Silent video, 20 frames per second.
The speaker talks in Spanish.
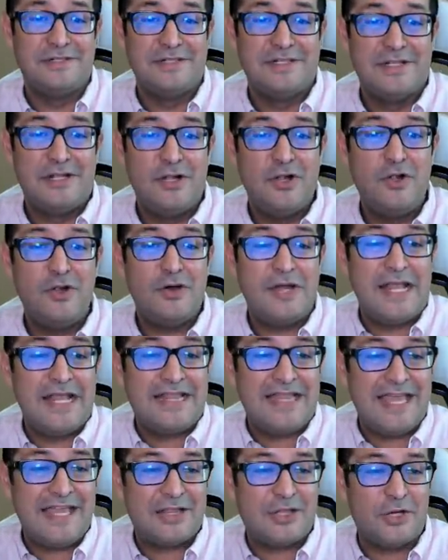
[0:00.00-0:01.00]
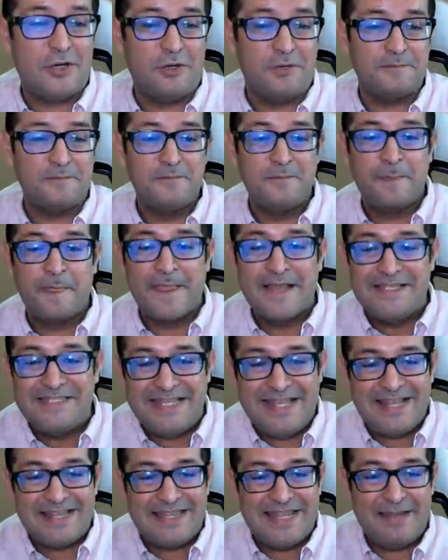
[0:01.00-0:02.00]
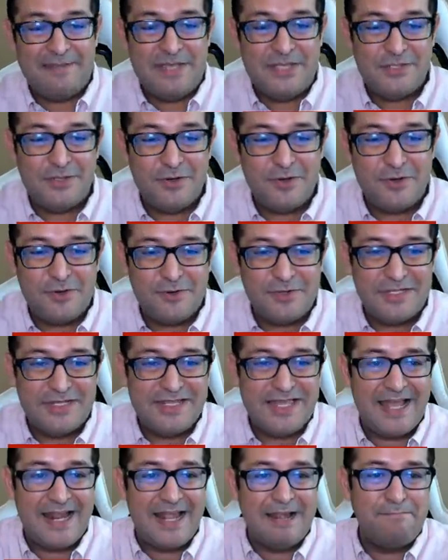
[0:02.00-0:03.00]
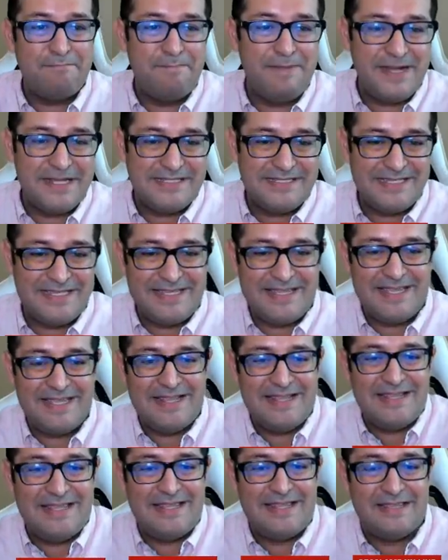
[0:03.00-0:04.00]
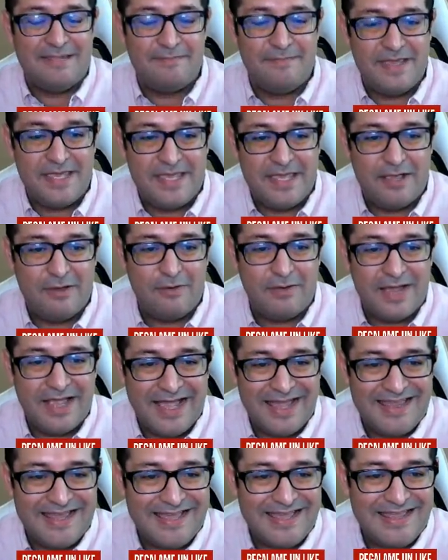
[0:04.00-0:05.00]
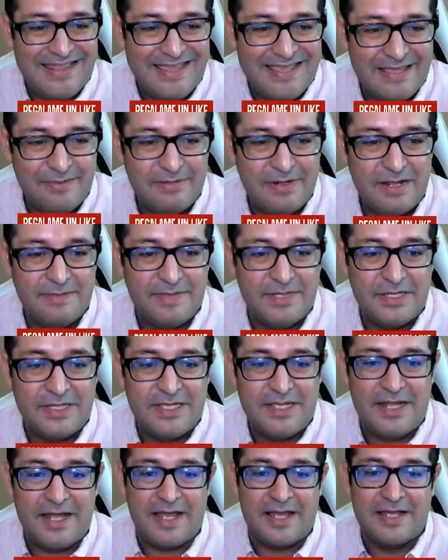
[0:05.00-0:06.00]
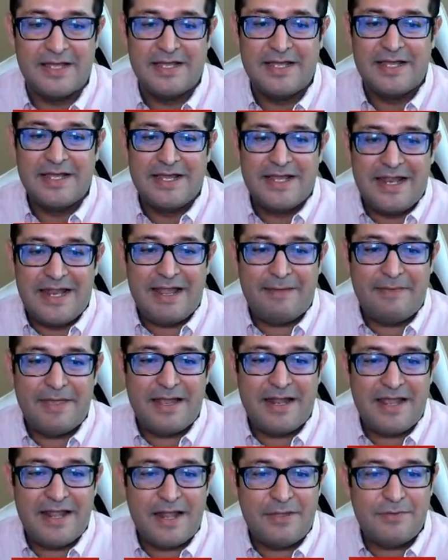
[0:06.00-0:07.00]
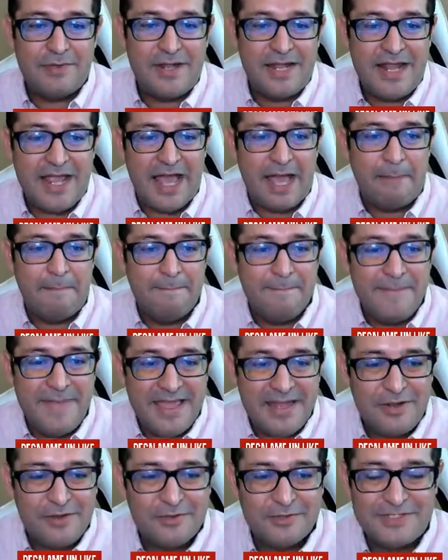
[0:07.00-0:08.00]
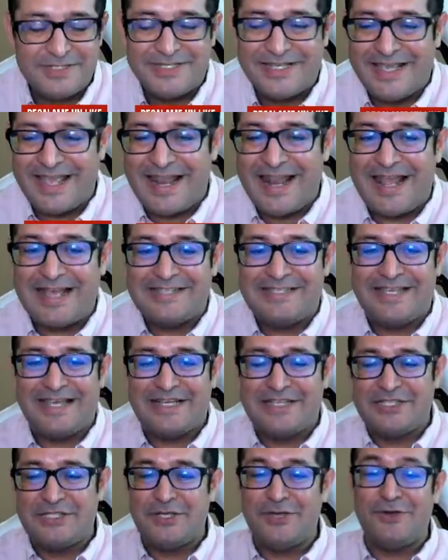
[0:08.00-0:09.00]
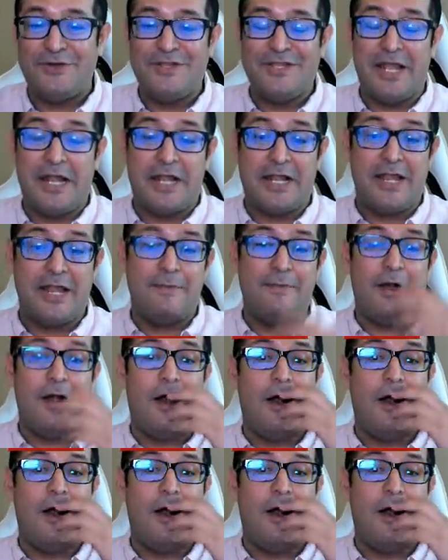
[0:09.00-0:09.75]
Loretito, si la televisión cortara al presidente de México cada que dijera una mentira, la mañanera duraría menos que la sección del clima.